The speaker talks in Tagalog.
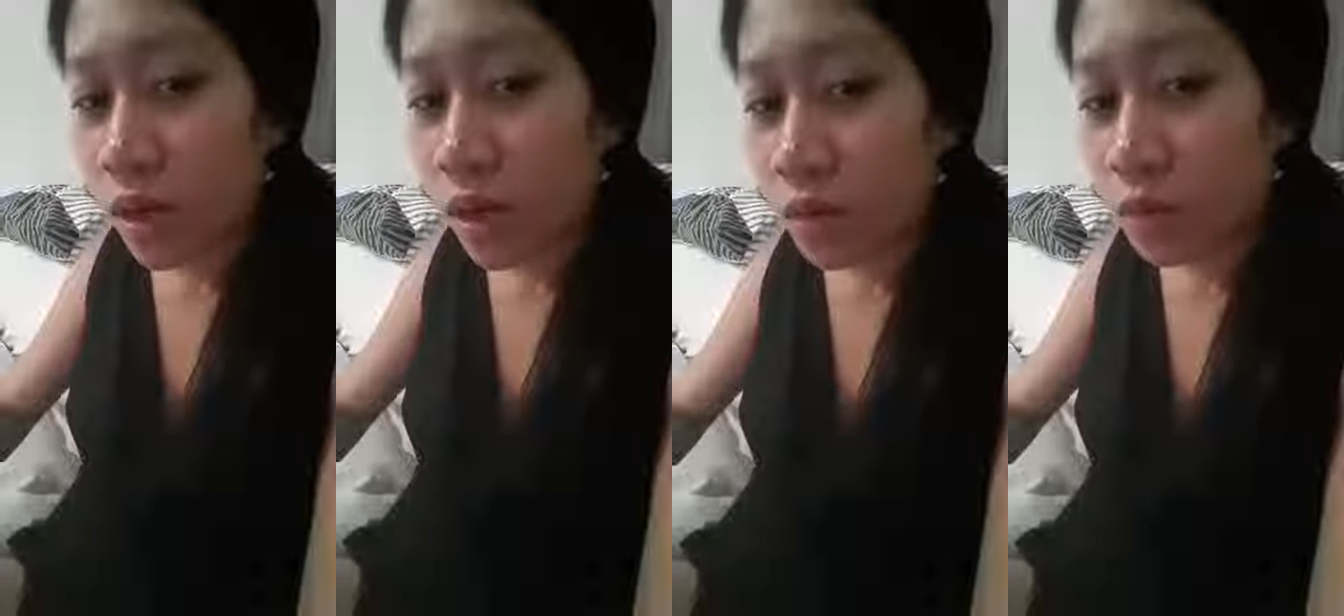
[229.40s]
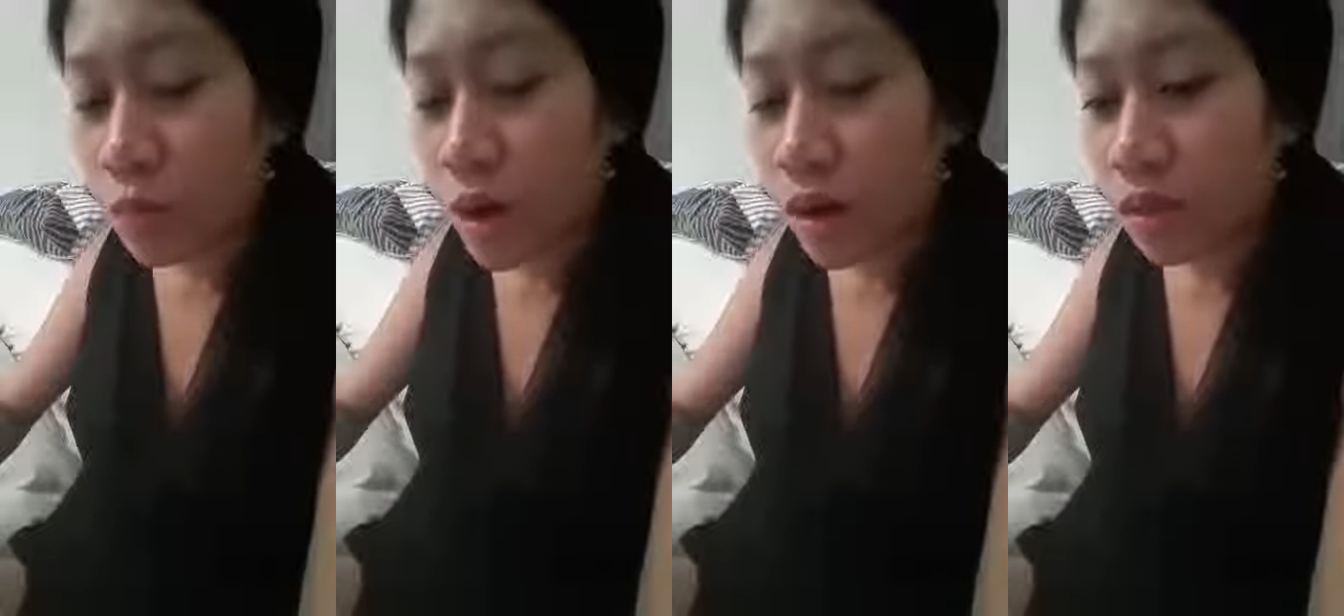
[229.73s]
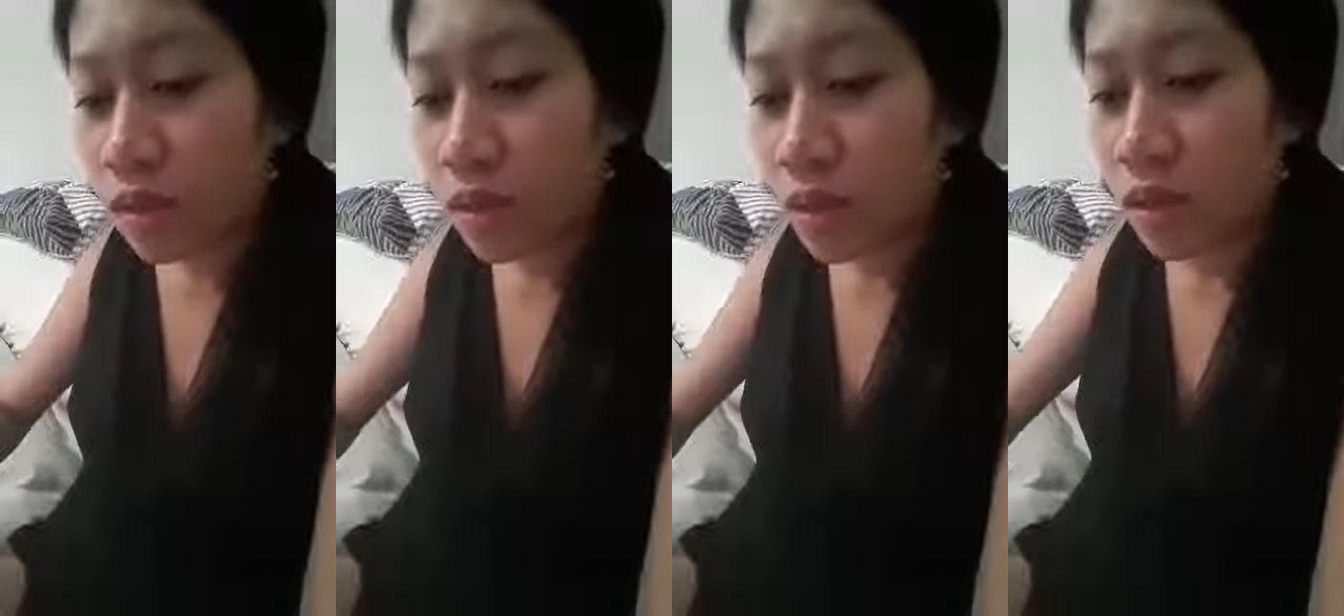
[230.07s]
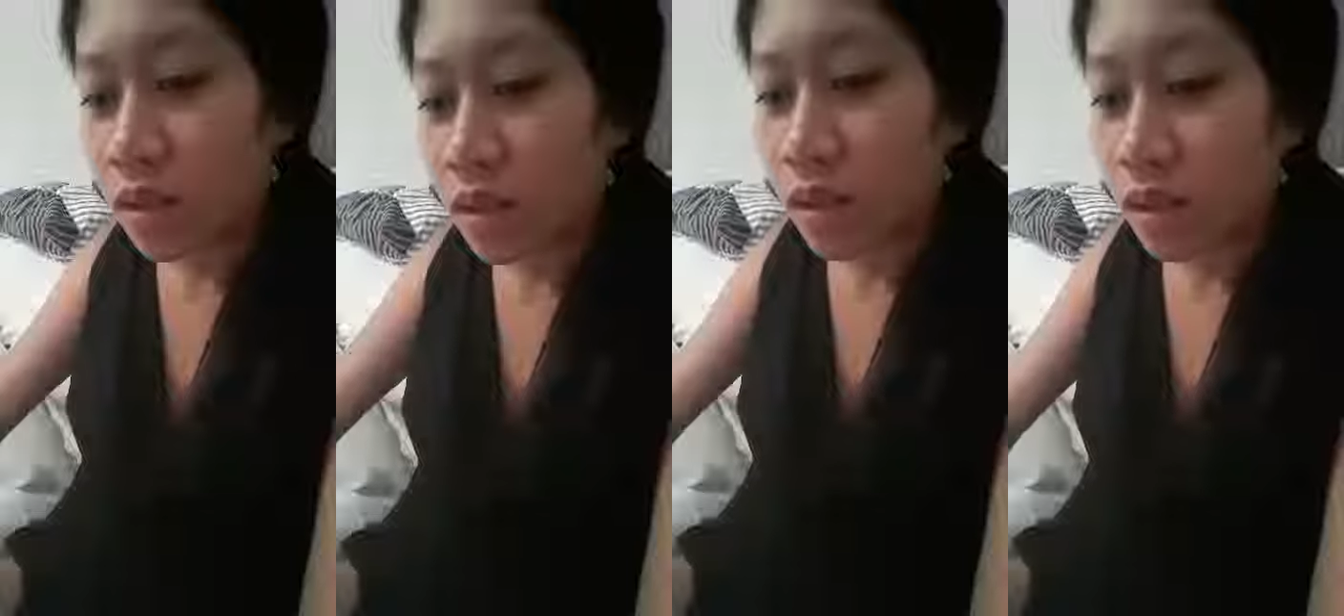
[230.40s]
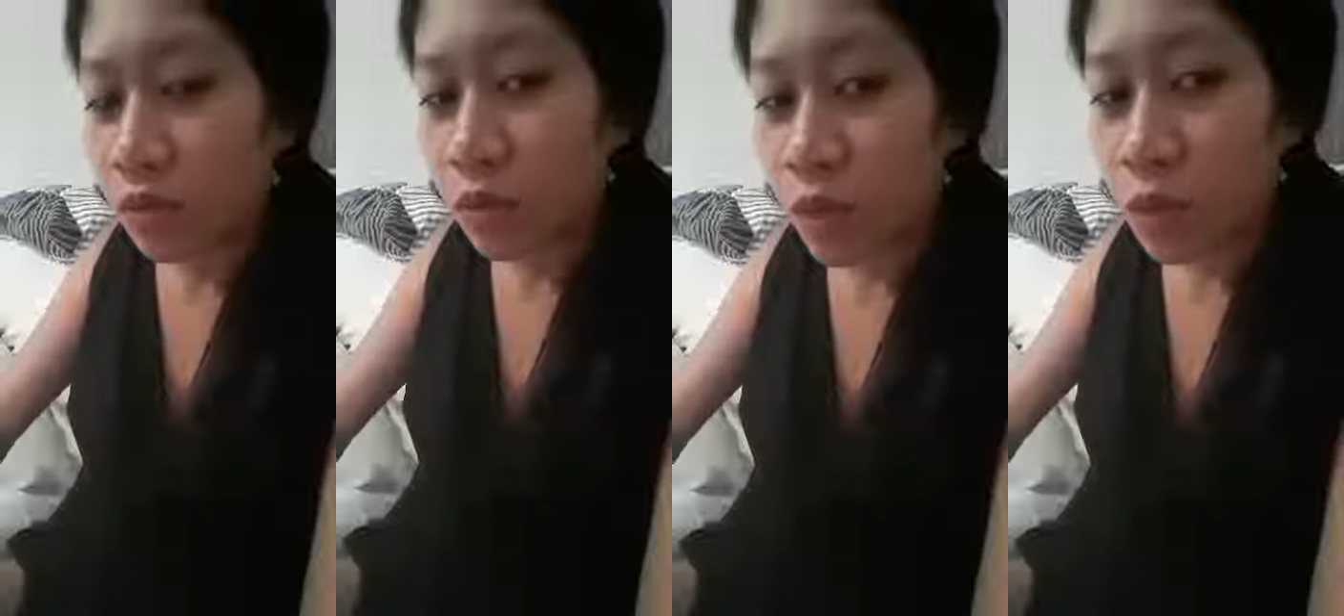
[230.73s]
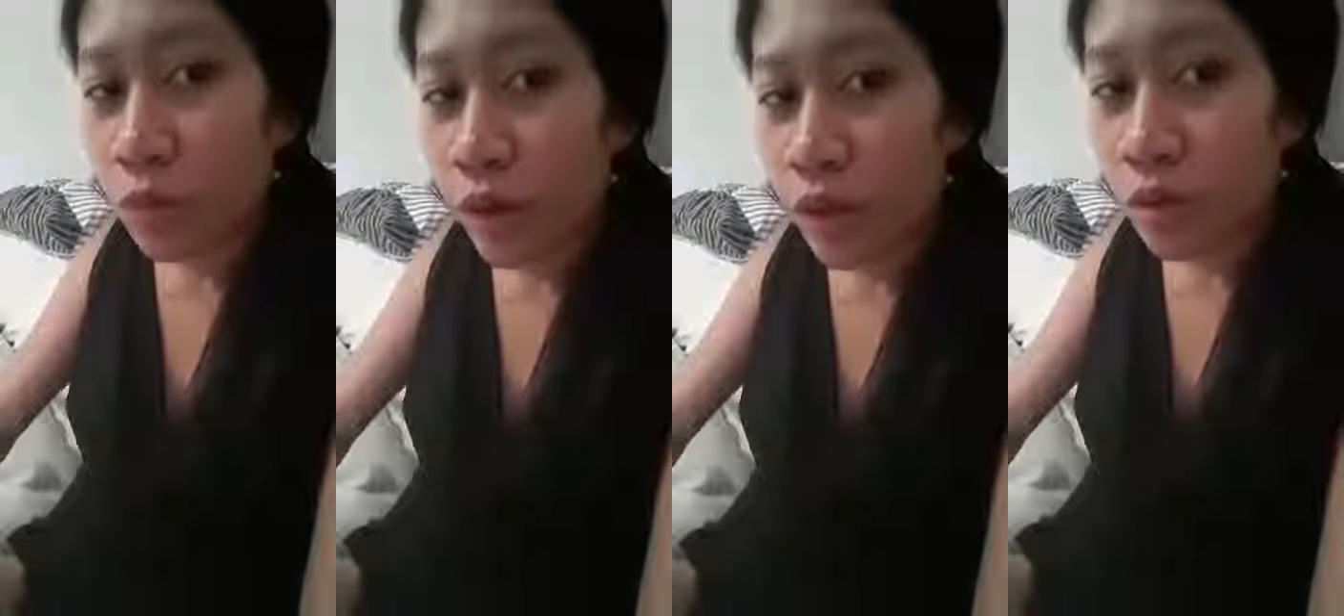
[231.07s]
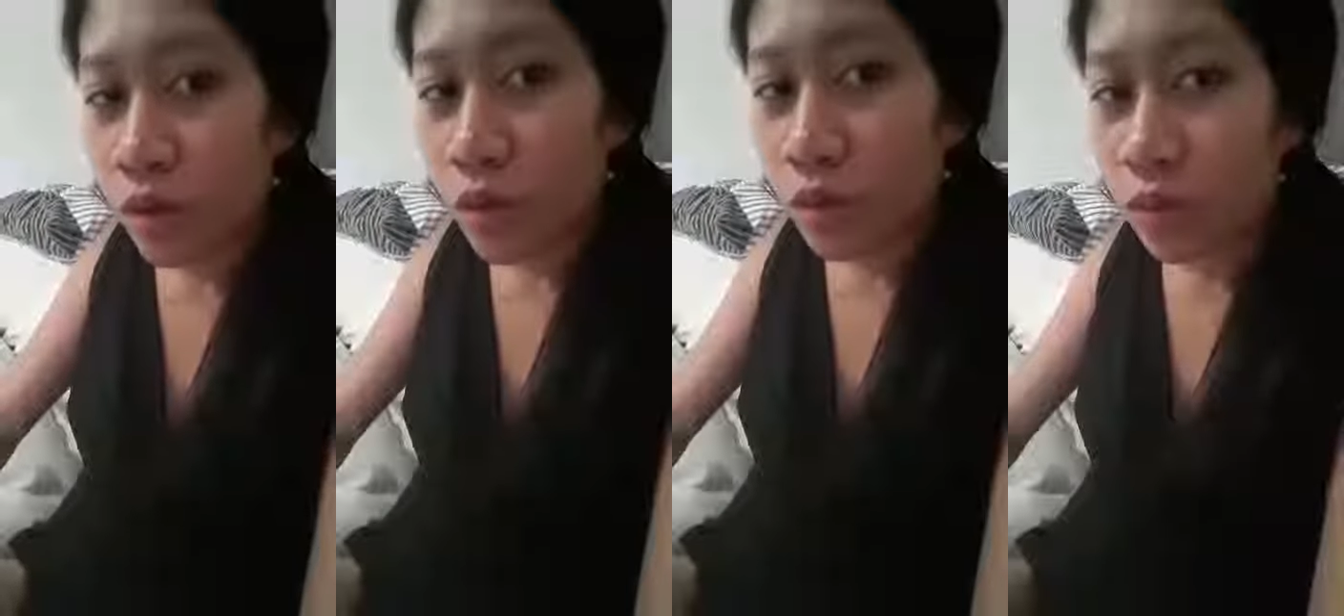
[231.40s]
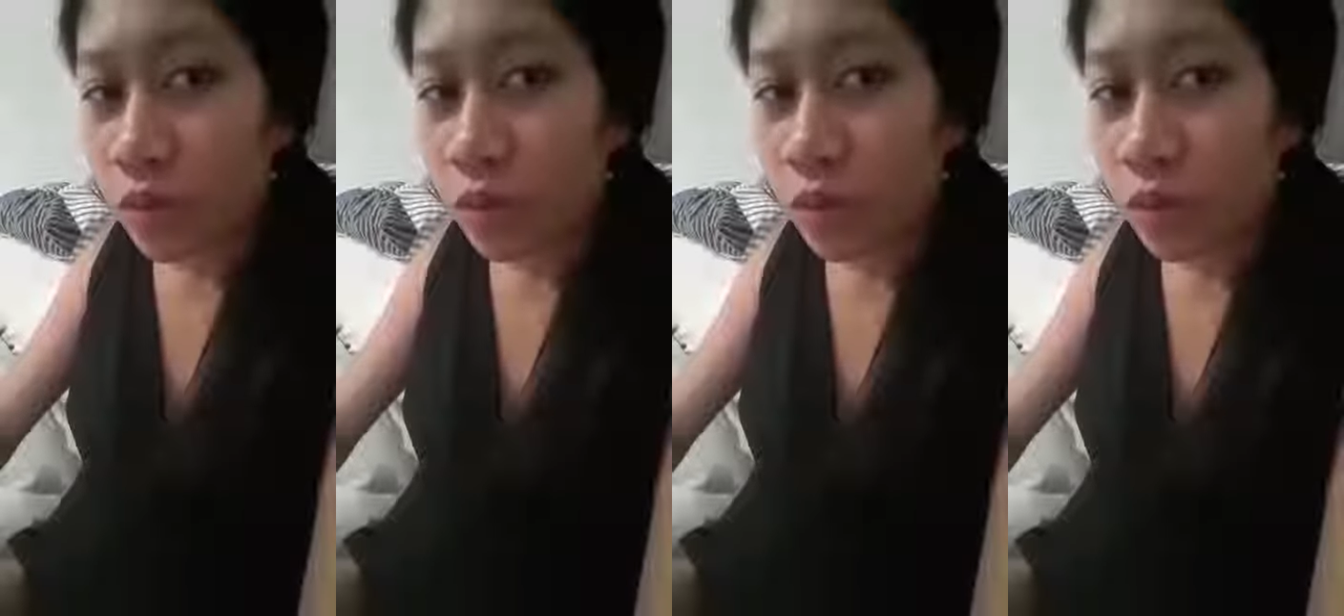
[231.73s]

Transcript: ano, parang, winiweigh yung, ano,